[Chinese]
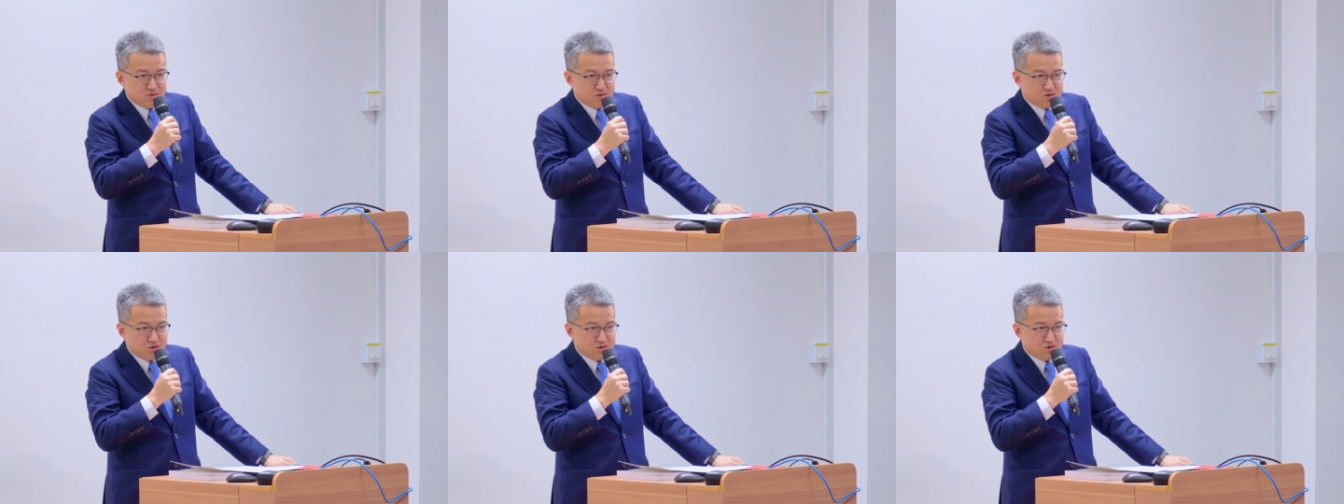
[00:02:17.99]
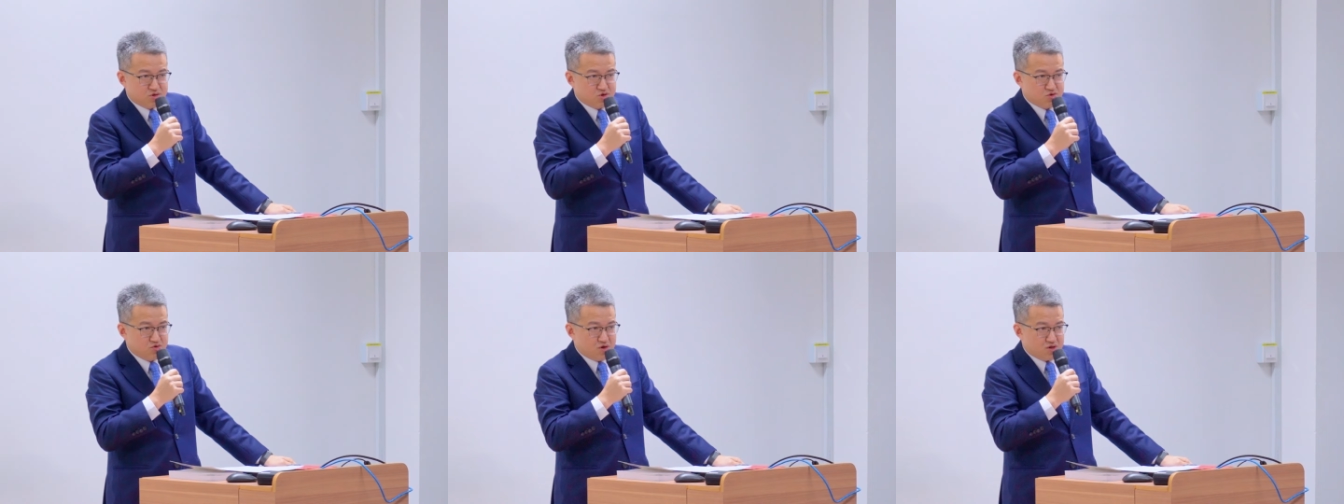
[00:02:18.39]
呃
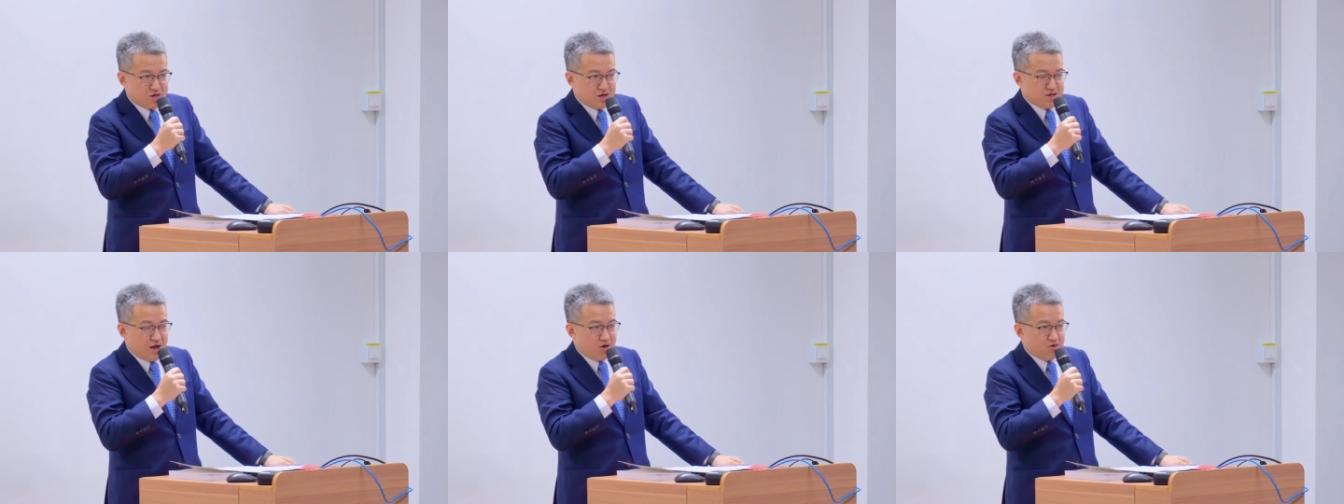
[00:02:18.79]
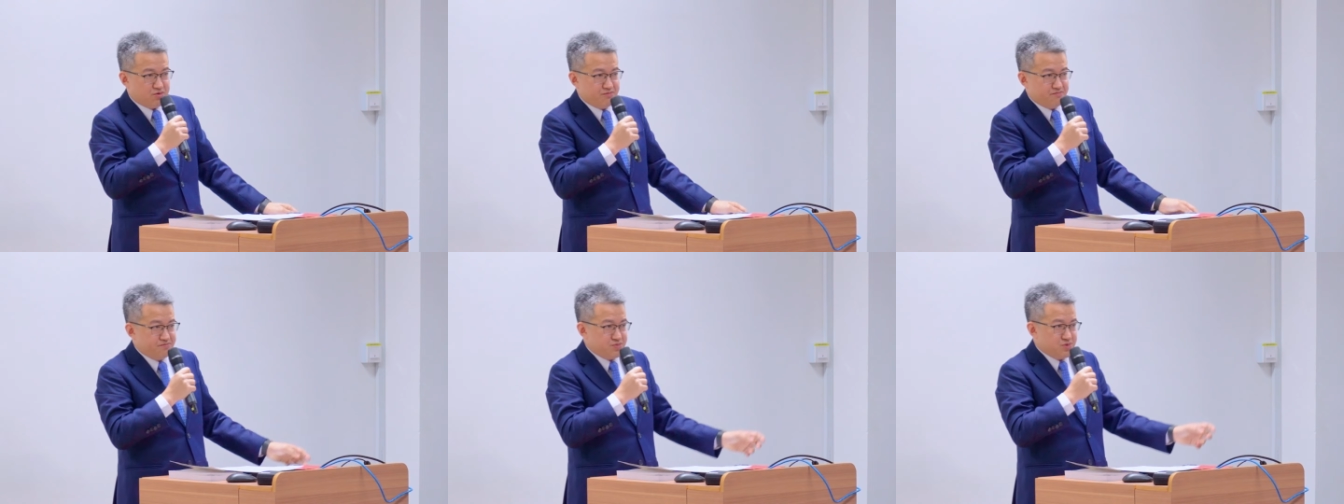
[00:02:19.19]
九月三号
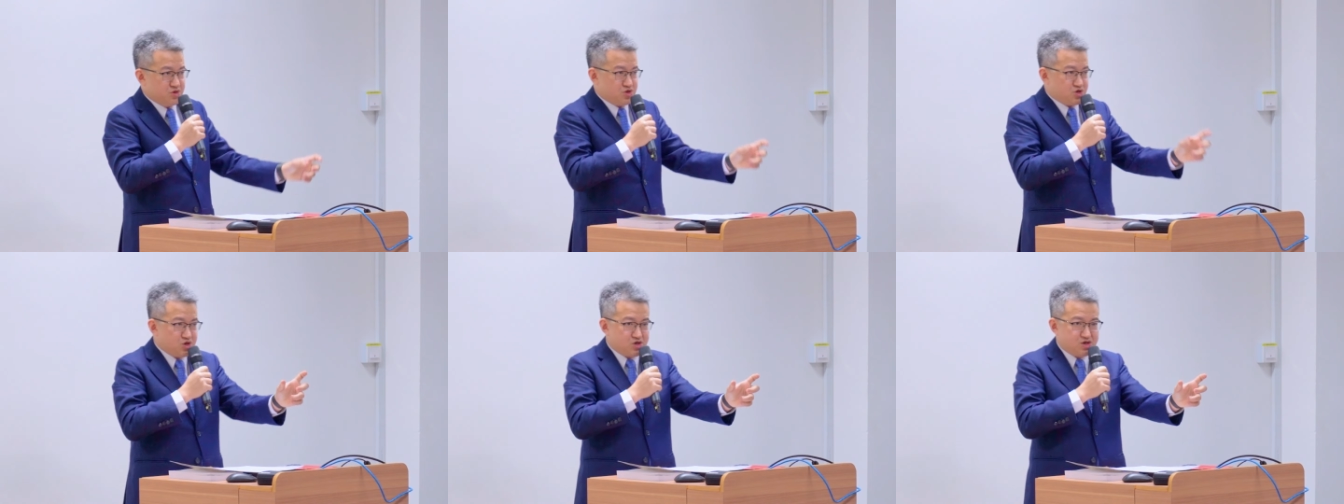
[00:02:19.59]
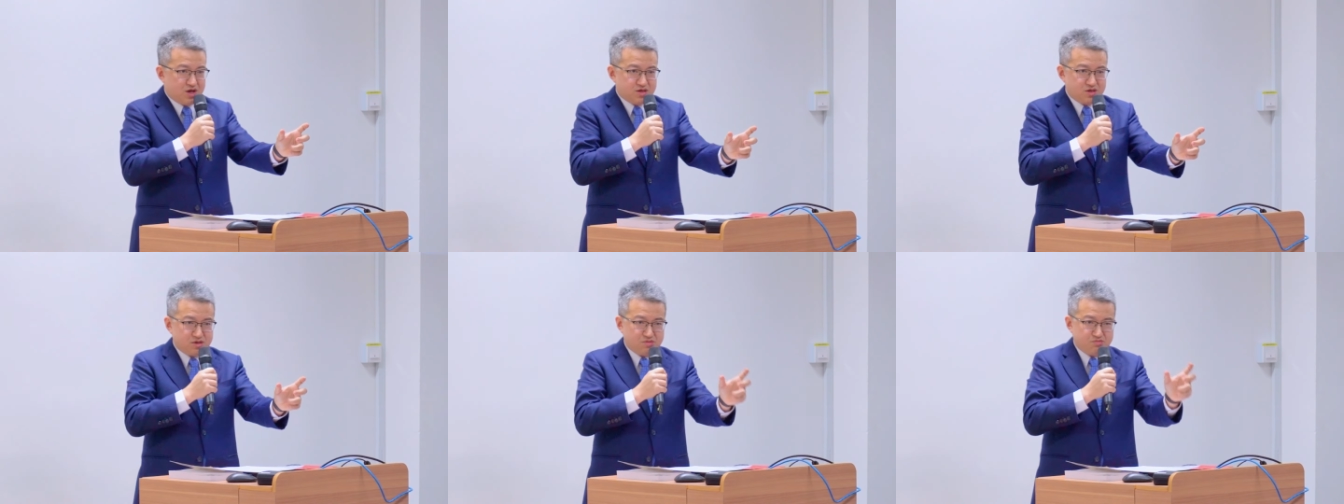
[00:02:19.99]
期
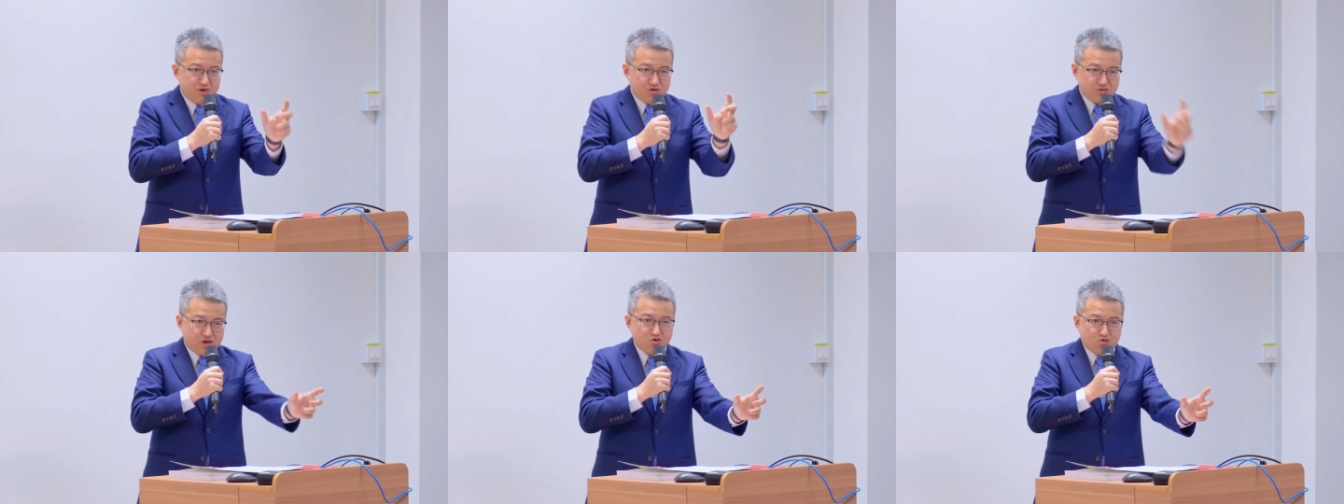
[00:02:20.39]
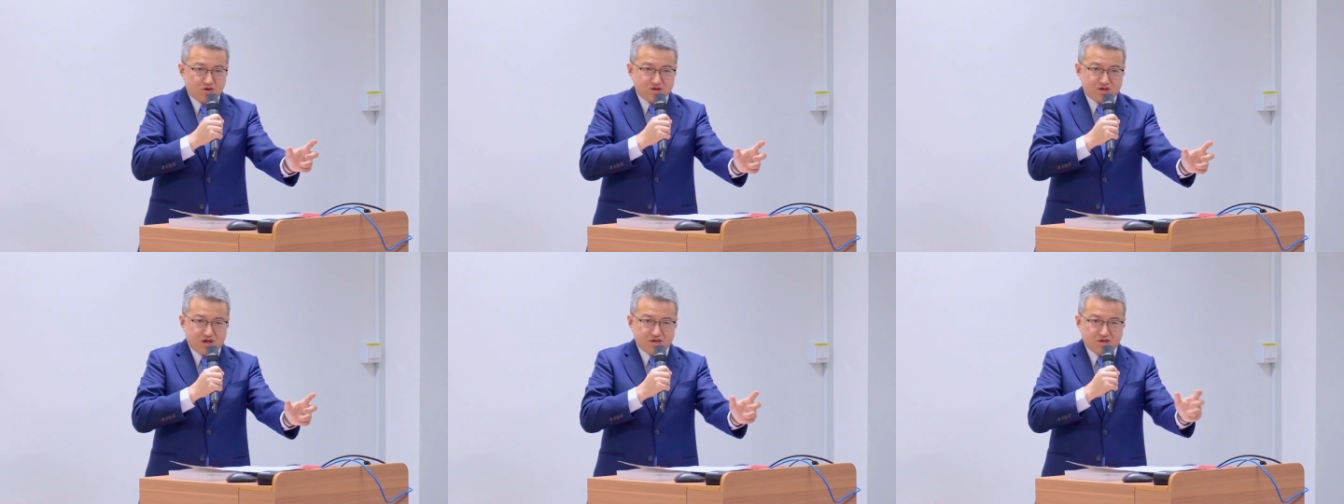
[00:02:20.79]
间没有英国
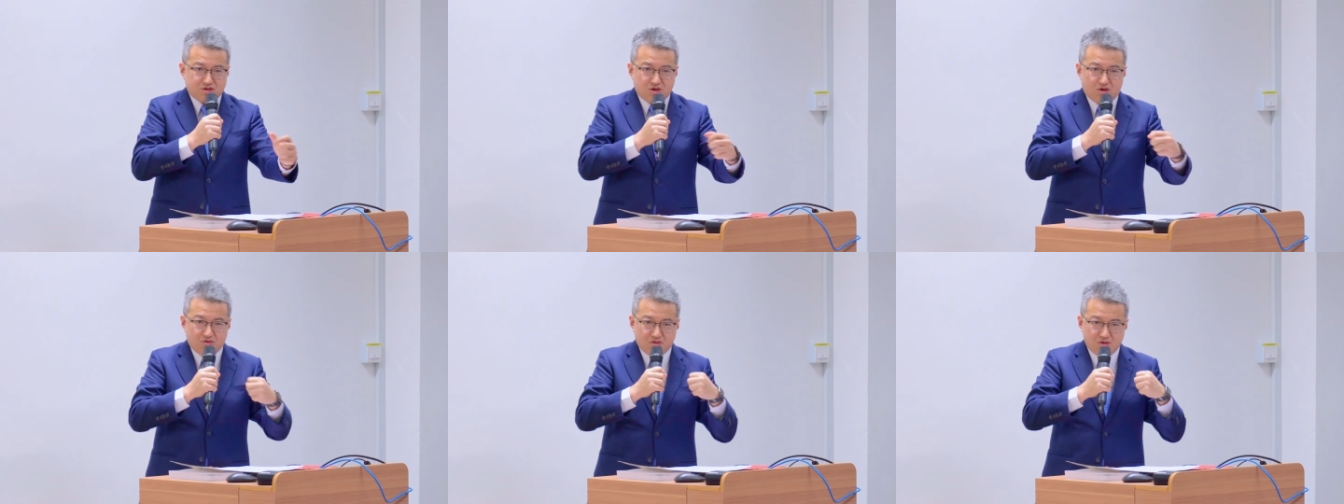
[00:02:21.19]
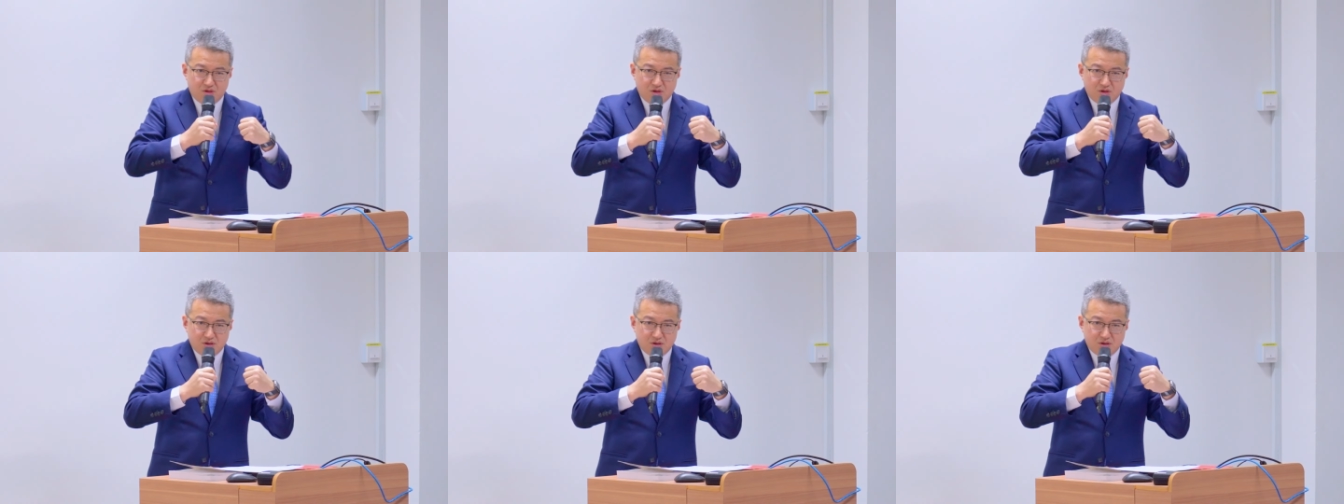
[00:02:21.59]
人在的时候